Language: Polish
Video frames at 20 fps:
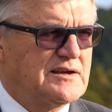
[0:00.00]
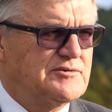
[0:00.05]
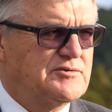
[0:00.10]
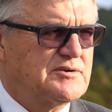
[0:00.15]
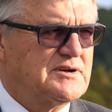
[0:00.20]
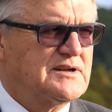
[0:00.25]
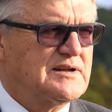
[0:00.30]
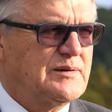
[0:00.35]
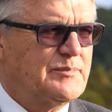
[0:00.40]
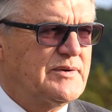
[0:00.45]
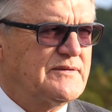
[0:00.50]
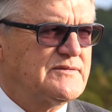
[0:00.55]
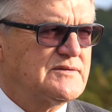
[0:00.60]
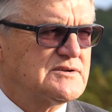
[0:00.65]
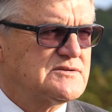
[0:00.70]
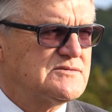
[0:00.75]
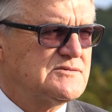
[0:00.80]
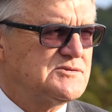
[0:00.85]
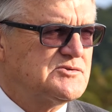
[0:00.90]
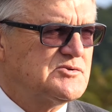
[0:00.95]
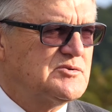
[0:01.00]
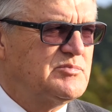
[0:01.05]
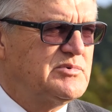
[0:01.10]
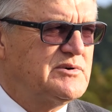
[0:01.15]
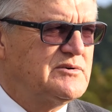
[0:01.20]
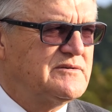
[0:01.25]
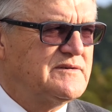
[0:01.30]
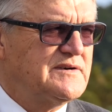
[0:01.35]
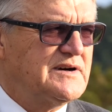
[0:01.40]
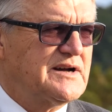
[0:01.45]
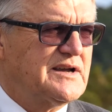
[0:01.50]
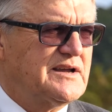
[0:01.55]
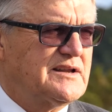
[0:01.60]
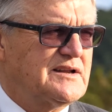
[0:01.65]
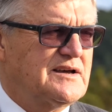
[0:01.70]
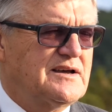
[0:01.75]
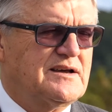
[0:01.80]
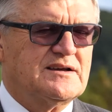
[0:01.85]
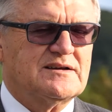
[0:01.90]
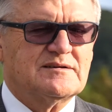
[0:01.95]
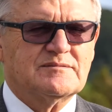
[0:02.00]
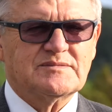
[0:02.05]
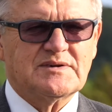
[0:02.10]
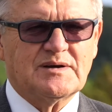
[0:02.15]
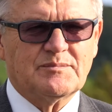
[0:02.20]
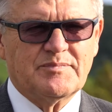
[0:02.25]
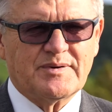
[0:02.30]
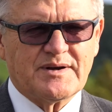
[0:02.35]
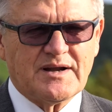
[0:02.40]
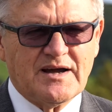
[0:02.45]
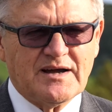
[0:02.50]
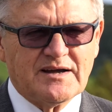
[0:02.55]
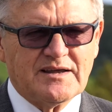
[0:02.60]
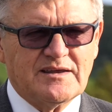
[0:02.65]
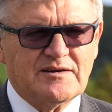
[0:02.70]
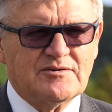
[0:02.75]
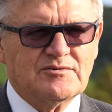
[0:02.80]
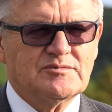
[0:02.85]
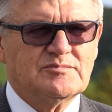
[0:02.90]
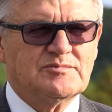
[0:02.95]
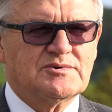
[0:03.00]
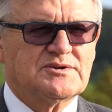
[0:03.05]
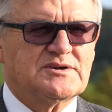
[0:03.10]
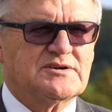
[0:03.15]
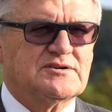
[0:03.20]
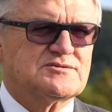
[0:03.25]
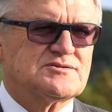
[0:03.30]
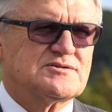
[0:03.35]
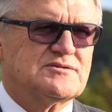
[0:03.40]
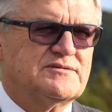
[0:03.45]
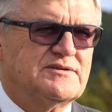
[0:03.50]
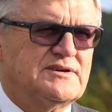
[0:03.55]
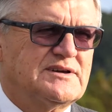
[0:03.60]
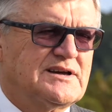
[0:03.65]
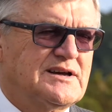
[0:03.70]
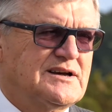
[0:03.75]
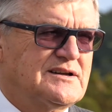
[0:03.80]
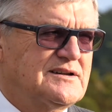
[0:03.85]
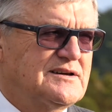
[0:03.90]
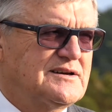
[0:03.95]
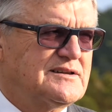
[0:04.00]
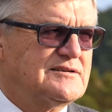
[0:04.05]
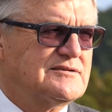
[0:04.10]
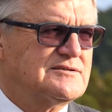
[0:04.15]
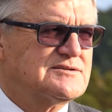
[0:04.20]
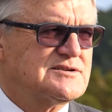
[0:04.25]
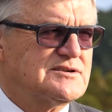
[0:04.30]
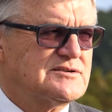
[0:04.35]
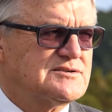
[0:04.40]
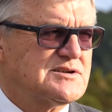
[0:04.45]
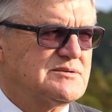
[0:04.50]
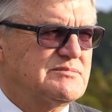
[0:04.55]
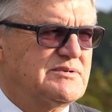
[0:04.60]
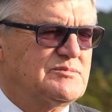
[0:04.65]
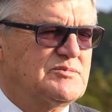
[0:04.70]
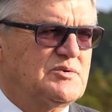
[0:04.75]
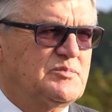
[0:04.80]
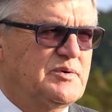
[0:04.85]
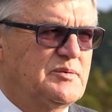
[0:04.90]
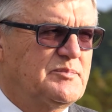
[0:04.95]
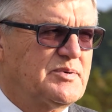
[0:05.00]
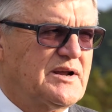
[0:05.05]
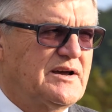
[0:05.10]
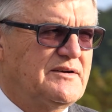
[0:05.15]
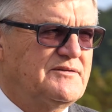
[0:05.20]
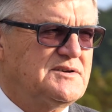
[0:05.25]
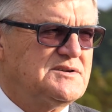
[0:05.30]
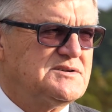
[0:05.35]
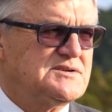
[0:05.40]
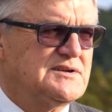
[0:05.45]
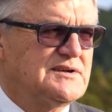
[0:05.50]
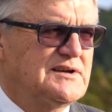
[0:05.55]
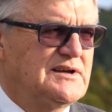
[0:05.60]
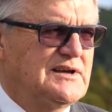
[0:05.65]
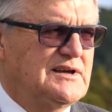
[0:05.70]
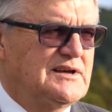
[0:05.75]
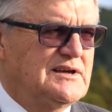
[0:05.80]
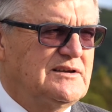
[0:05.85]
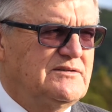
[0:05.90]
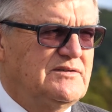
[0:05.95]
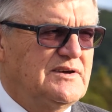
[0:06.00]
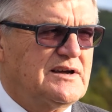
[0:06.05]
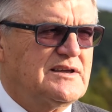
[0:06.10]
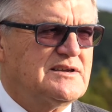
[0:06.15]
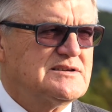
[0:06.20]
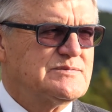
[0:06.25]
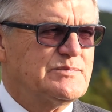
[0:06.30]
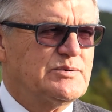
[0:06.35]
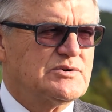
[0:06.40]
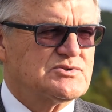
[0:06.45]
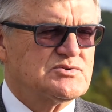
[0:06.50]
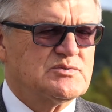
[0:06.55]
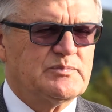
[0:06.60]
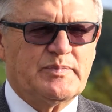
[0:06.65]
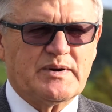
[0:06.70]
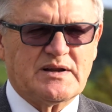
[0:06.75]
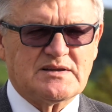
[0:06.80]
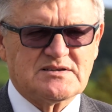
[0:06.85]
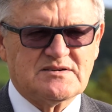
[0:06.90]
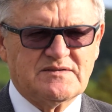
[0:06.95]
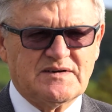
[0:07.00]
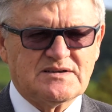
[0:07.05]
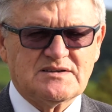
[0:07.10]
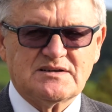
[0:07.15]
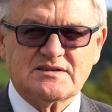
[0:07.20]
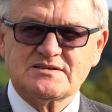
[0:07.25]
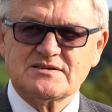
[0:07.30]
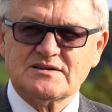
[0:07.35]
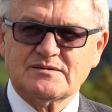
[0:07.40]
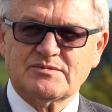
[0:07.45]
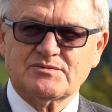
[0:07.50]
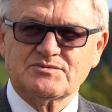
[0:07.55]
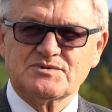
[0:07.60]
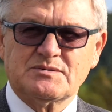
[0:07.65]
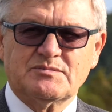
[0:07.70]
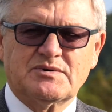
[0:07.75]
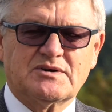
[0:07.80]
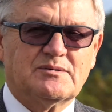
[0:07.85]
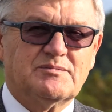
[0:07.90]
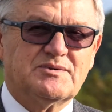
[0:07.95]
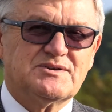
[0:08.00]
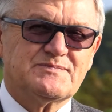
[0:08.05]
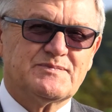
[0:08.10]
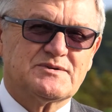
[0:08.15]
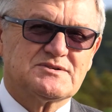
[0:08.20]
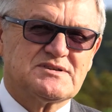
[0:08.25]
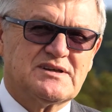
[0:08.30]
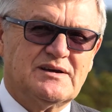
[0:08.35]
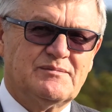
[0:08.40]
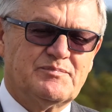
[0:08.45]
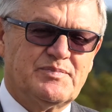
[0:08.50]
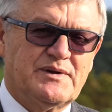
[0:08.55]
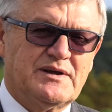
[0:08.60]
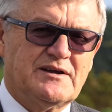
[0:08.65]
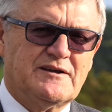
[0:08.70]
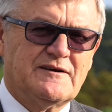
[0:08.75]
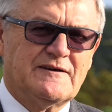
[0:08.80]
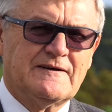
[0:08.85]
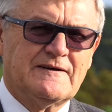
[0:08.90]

który na pewno zwróciłby uwagę na, na braki u młodego człowieka, na to, co trzeba mu poprawić i w jaki sposób pracować nad sobą, żeby robić postępy.